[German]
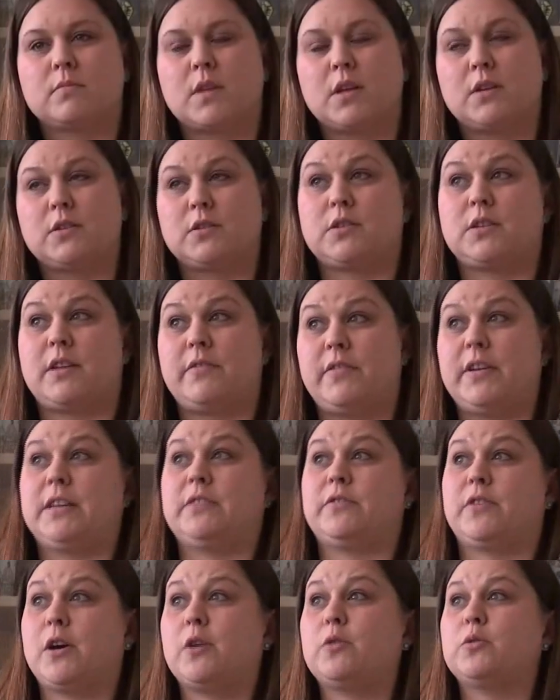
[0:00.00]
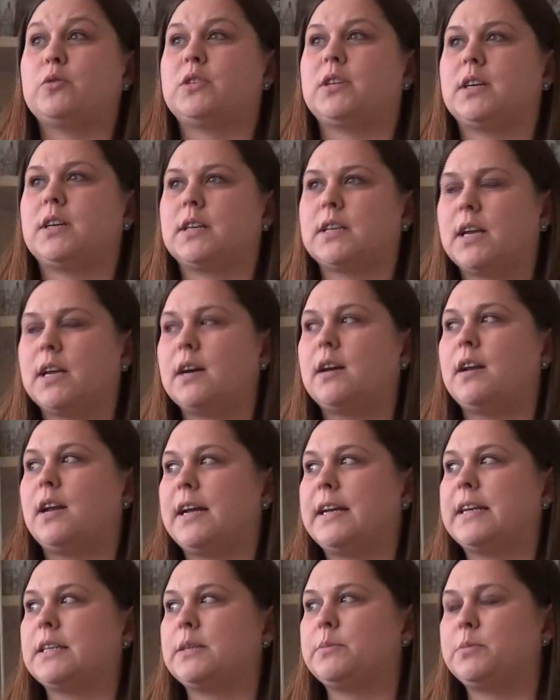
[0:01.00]
Es ist der Weltfrauentag, ja.
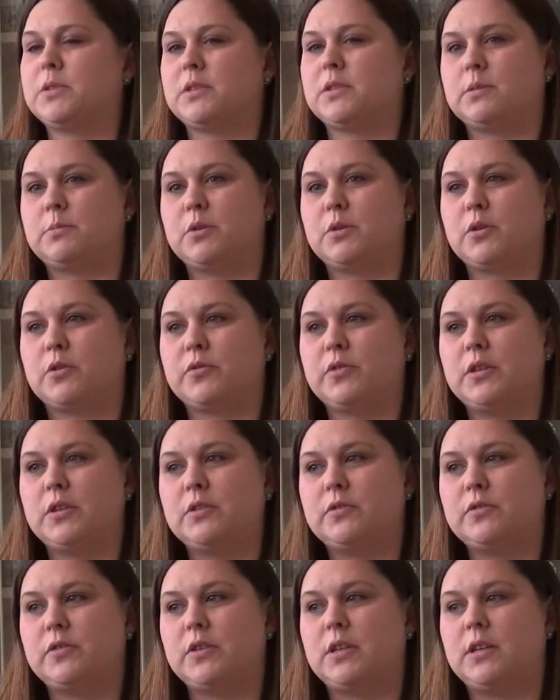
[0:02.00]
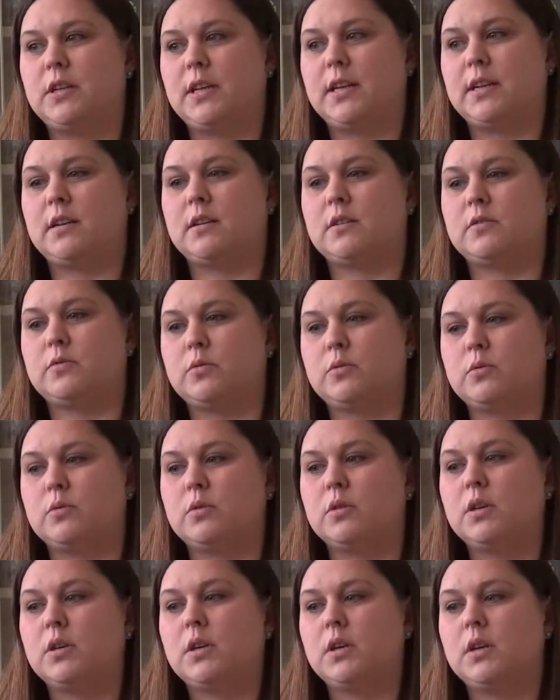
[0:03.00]
Leider gibt es immer noch viele, viele Länder,
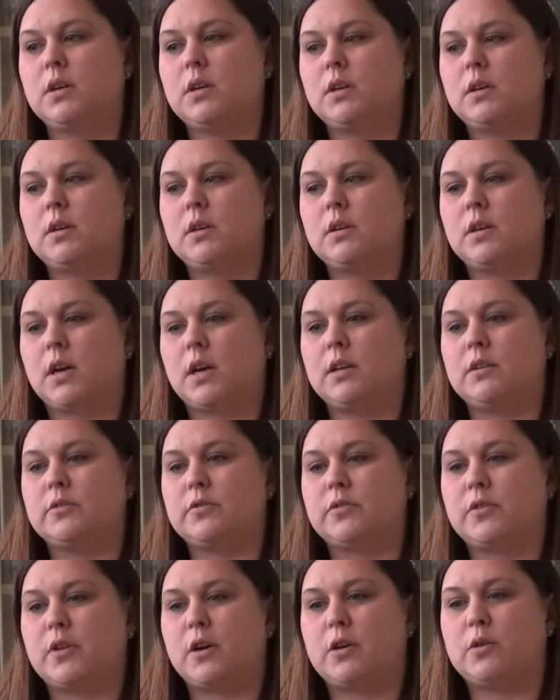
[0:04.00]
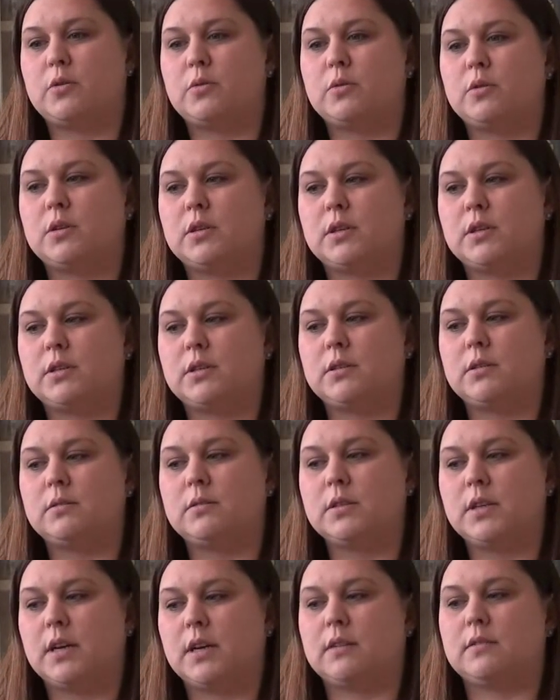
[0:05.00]
wo eine Frau äh,
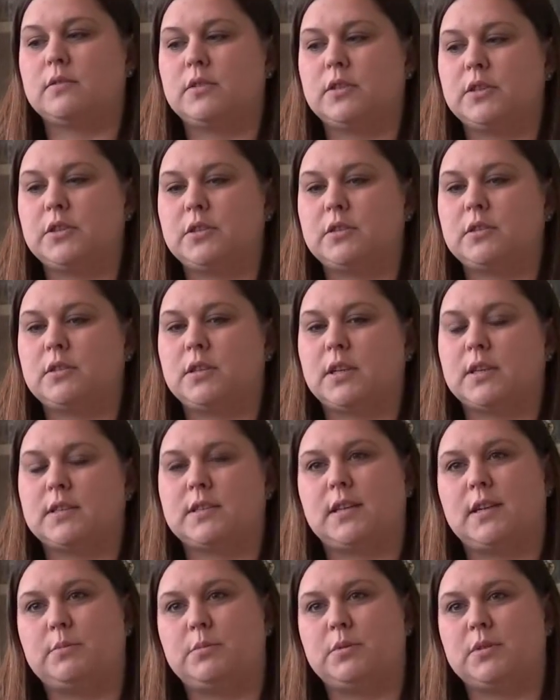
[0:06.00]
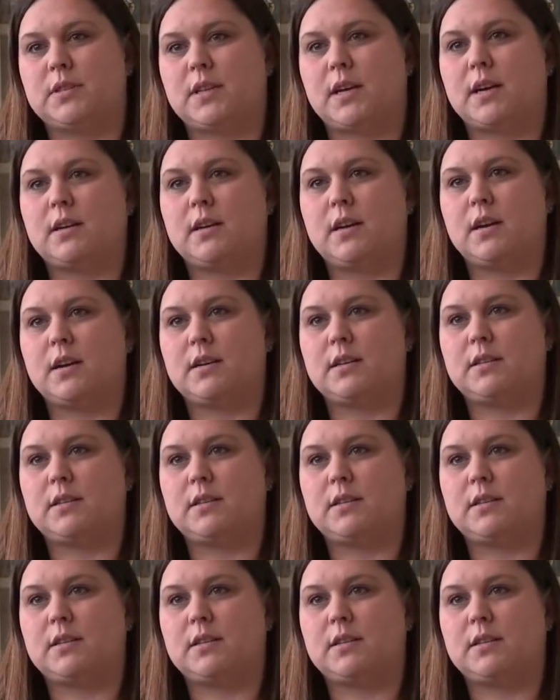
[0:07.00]
ja, nicht dasselbe Sagen